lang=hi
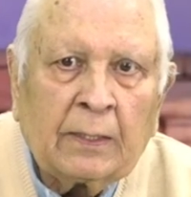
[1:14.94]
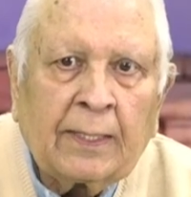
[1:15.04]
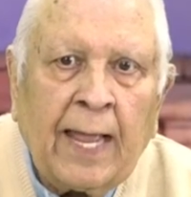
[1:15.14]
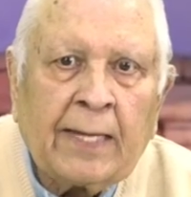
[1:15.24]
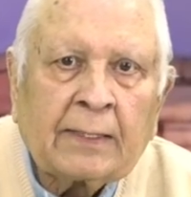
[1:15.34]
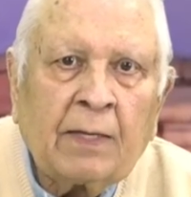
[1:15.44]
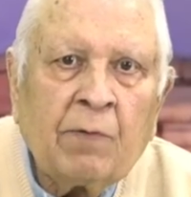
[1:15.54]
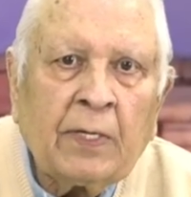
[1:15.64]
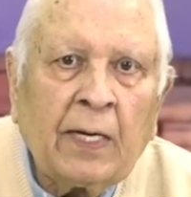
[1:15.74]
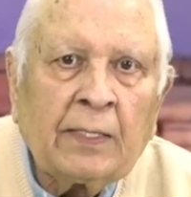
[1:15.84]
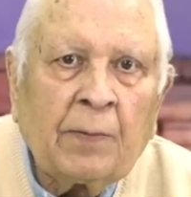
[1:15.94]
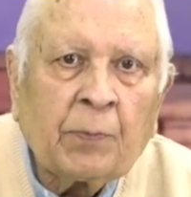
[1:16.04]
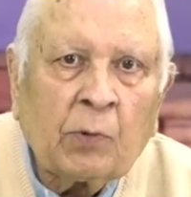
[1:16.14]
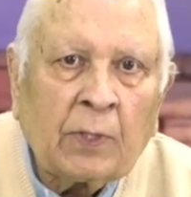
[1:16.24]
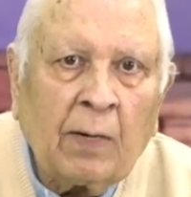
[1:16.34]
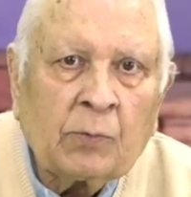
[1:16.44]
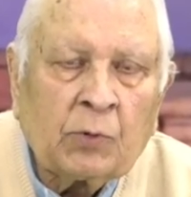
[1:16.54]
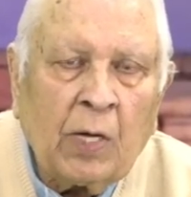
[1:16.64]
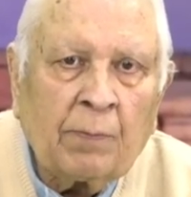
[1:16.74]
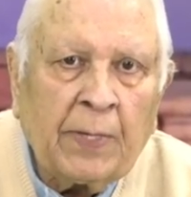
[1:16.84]
टैग टीवी का ये प्रोग्राम
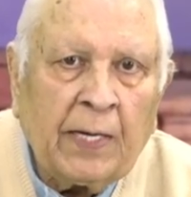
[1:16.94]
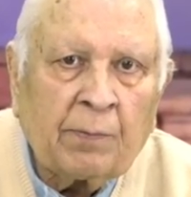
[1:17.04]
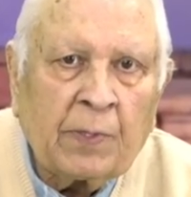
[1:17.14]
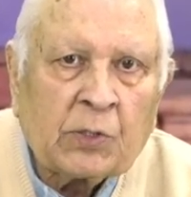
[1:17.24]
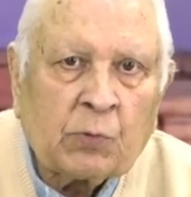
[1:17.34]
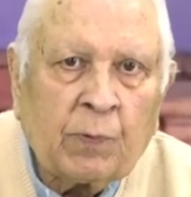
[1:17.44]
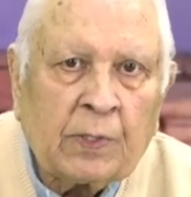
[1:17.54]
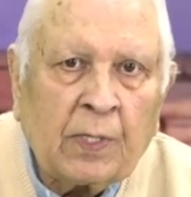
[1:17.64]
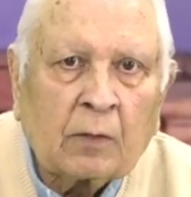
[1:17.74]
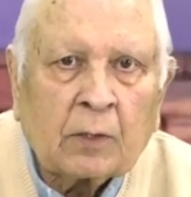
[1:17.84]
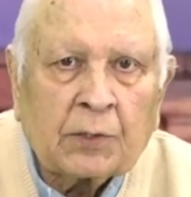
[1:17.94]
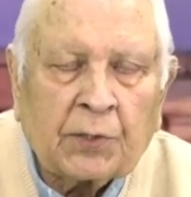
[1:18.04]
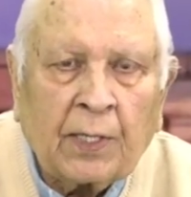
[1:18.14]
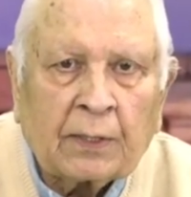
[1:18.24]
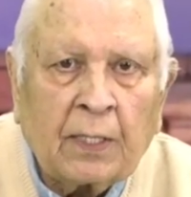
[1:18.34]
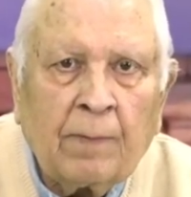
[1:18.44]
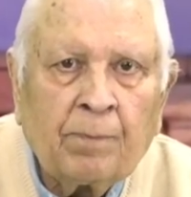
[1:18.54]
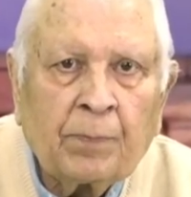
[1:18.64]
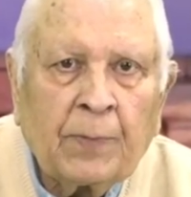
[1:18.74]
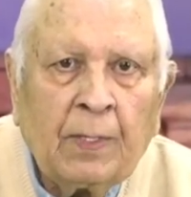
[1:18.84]
जो है ब्रेन बस्ट विद डॉक्टर शारदा
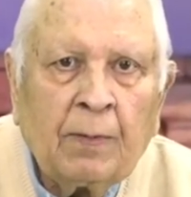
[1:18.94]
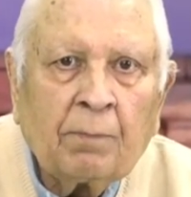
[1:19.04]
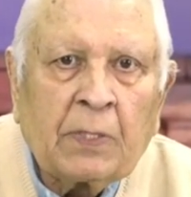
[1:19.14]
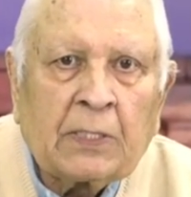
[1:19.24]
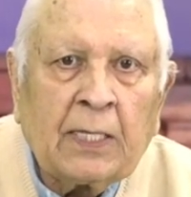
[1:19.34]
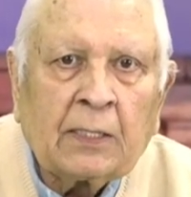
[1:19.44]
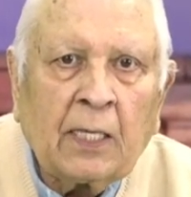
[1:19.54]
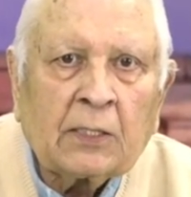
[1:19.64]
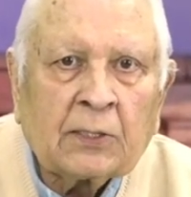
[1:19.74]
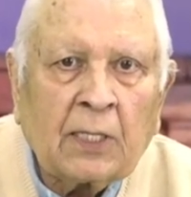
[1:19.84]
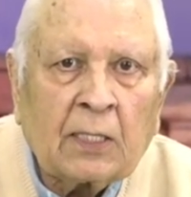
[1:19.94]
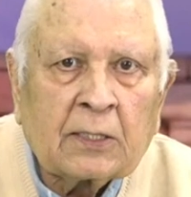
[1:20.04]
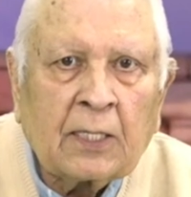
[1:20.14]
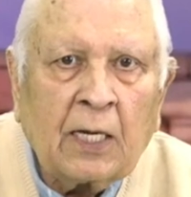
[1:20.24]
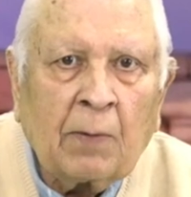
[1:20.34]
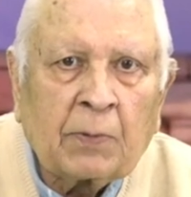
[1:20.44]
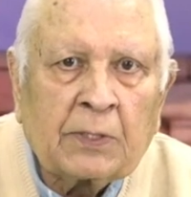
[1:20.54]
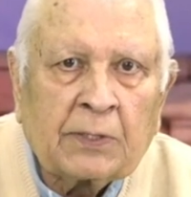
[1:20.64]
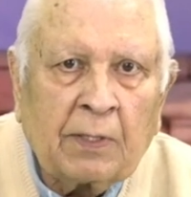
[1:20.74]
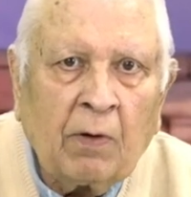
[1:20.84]
पिछले दस साल से आपकी
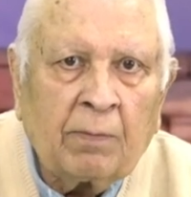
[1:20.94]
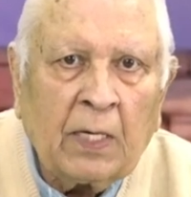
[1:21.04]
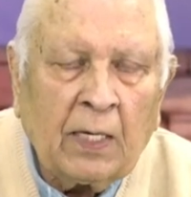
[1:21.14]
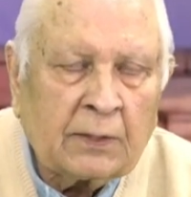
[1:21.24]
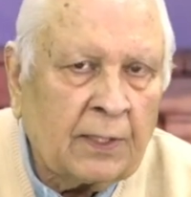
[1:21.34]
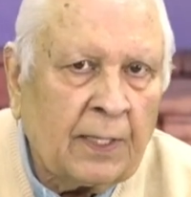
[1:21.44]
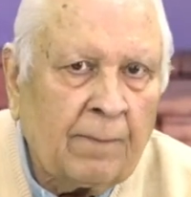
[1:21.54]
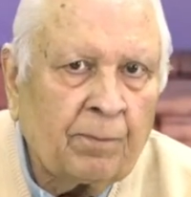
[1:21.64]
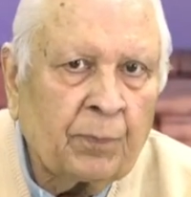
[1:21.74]
सेवा में हाजिर है